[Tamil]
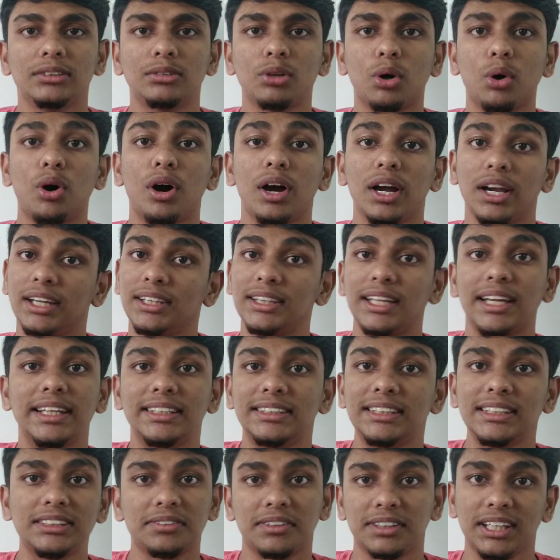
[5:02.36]
ஸோ இந்த
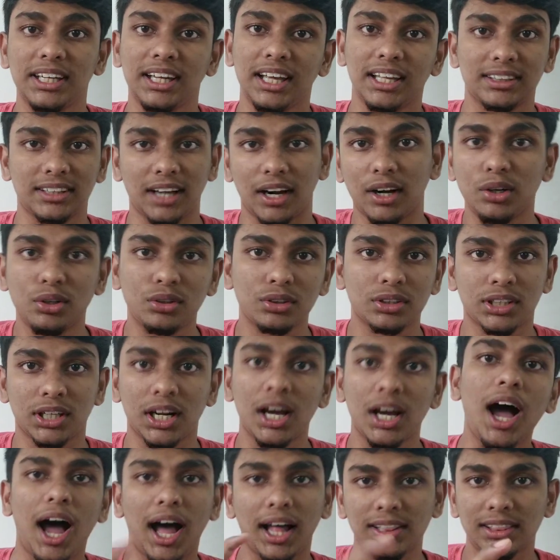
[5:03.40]
டிசீஸ் வந்து நீங்கள்
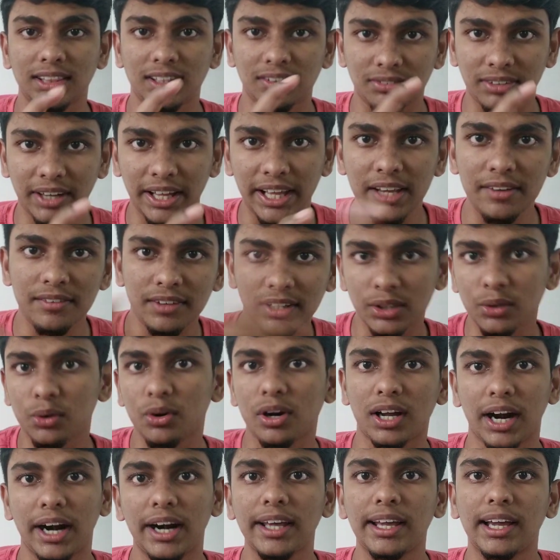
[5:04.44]
தடுக்கணும்னா அந்த ஃப்ளை வந்து
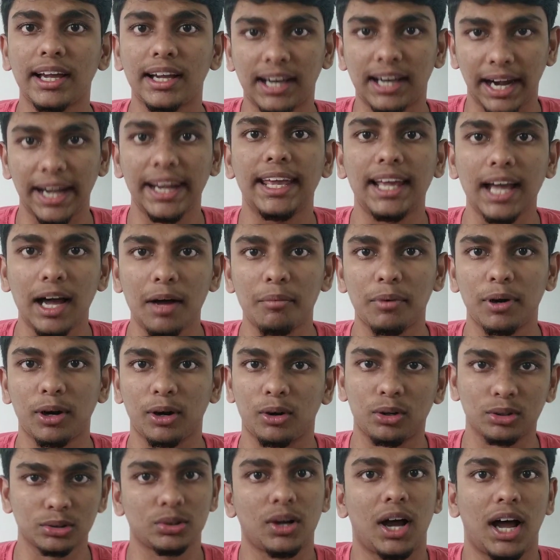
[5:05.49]
உங்களுக்கு கடு கடிக்காமல்
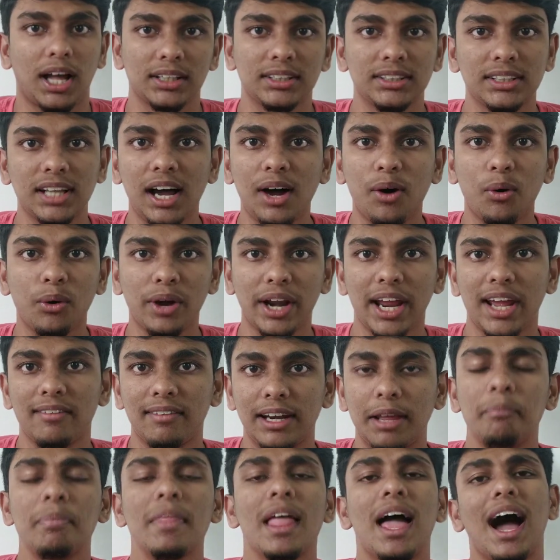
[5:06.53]
இருக்கணும் ஸோ அதுதான் ஒரே
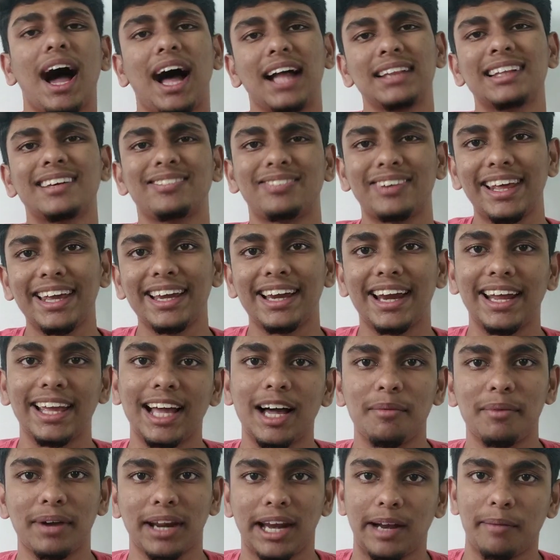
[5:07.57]
வழி அந்த ஃப்ளை
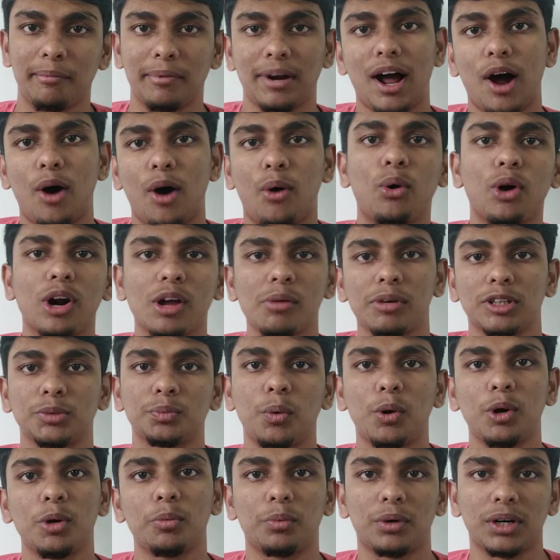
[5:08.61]
கடிக்காமல் இருக்கிறோம்னா
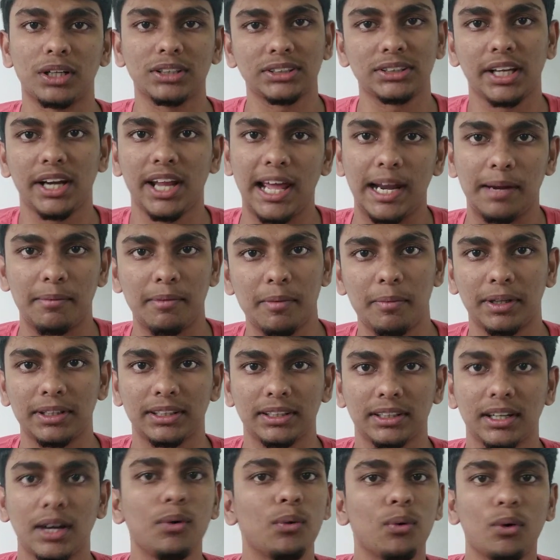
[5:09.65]
ஓடோமாஸ் போட்டு போனால் சரியாக யாருமே
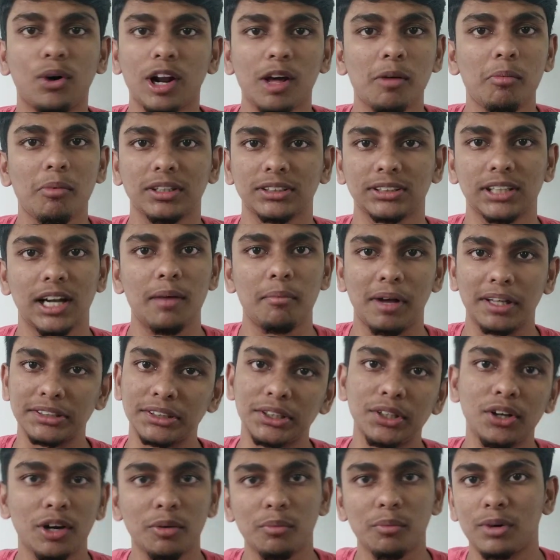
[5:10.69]
பார்த்தீங்கன்னா ஓடோமாஸ்லாம்
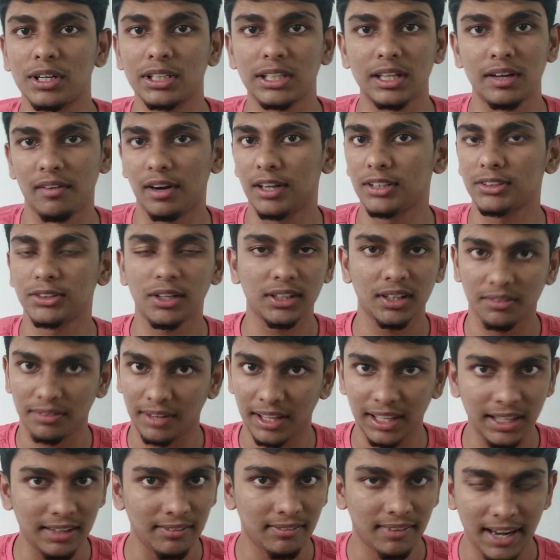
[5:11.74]
மஸ்கிடோக்கு முடிந்தால் வேலை அந்த
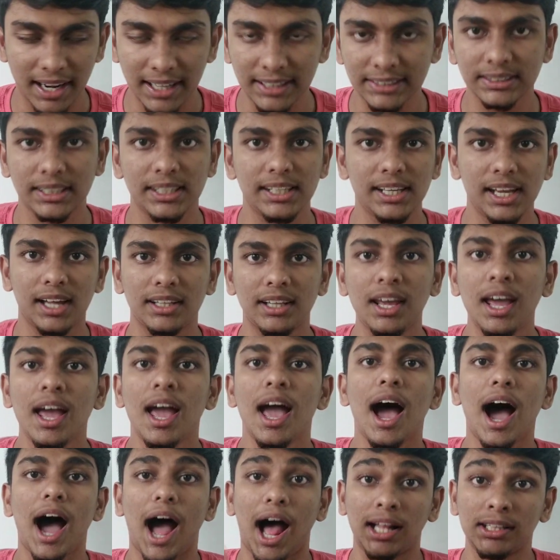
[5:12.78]
பைக் வேலை செய்யாது
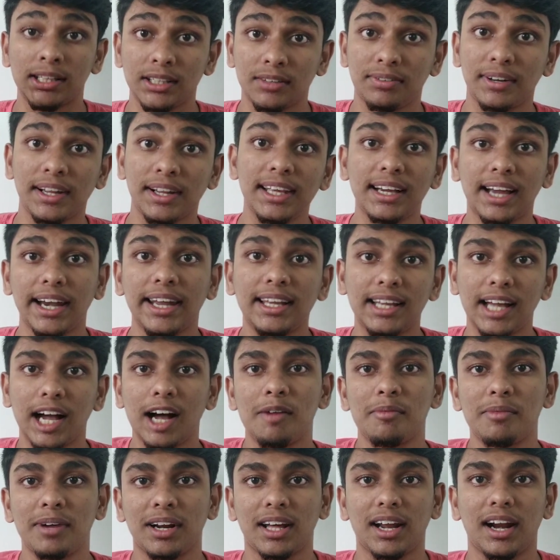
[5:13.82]
அந்த ஃப்ளை
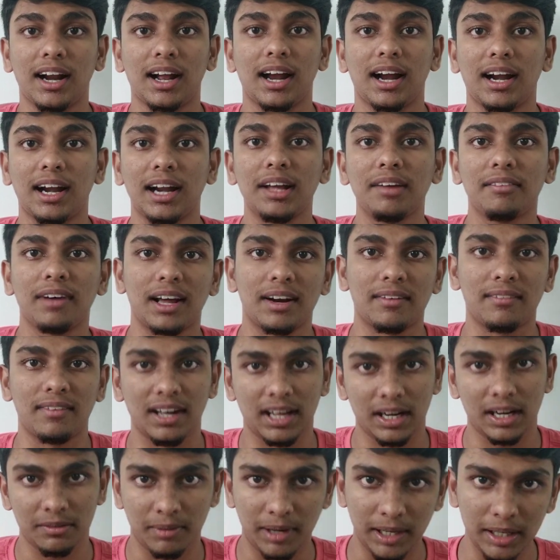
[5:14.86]
கடிக்காமல் இருக்கிறதுக்கான வேறு
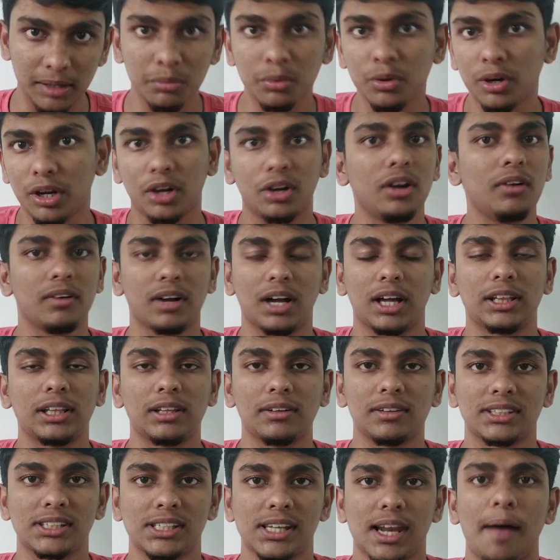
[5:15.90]
வேறு வழிமுறைகளும்
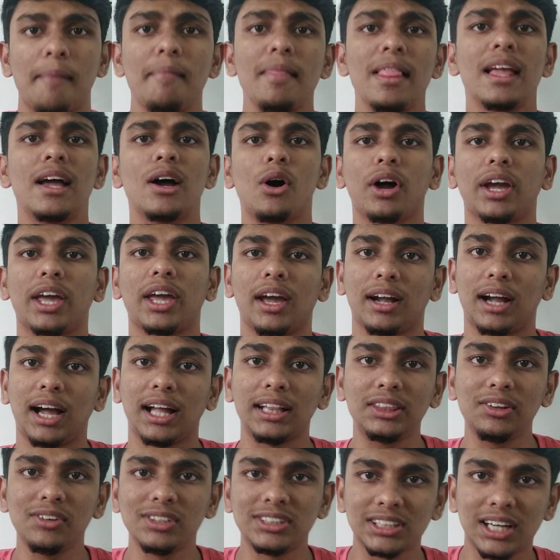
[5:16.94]
கற்று வச்சுக்கலாம் ஓகே
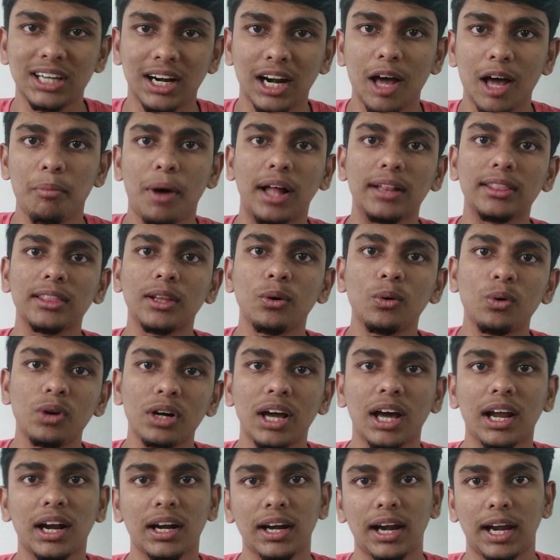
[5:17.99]
கற்று வச்சுக்கலாம் அப்போ அந்த
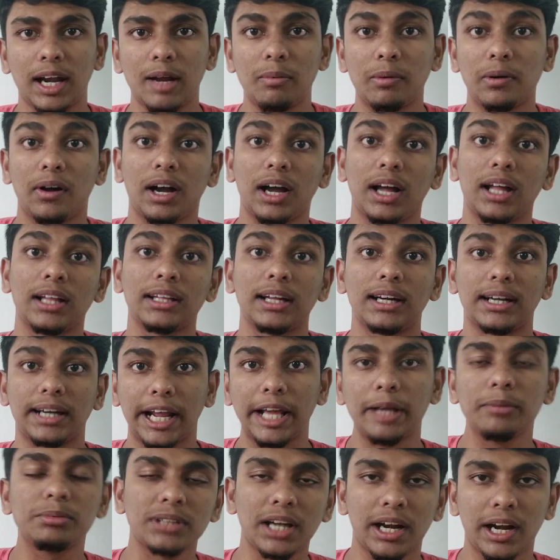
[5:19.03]
ஊருக்காரங்க என்ன பண்ணுவாங்க அந்த
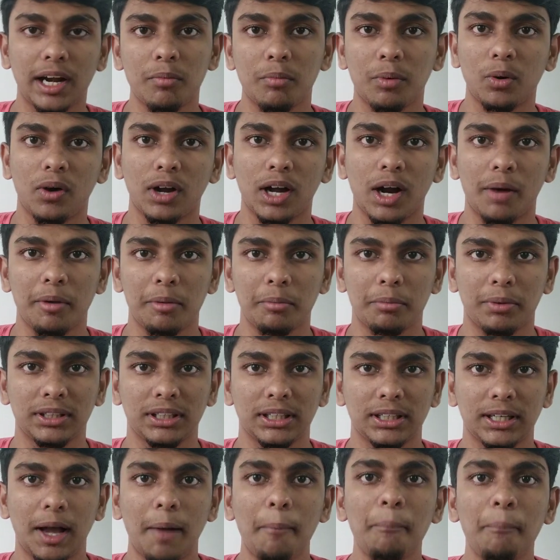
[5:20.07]
ட்ரைப்ஸில் என்ன பண்ணுவாங்க அப்படின்னு
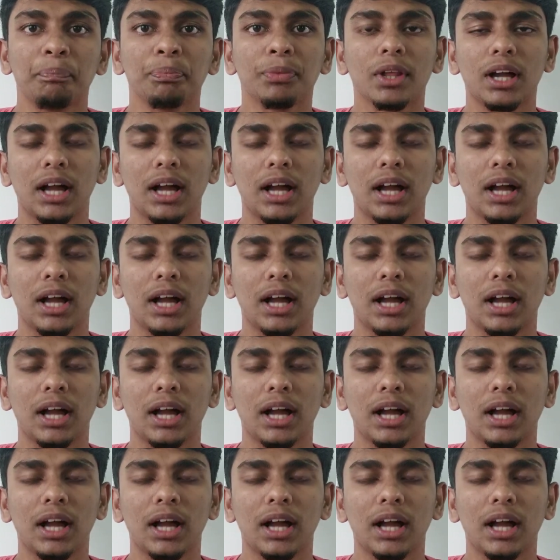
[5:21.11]
பார்த்தீங்கன்னா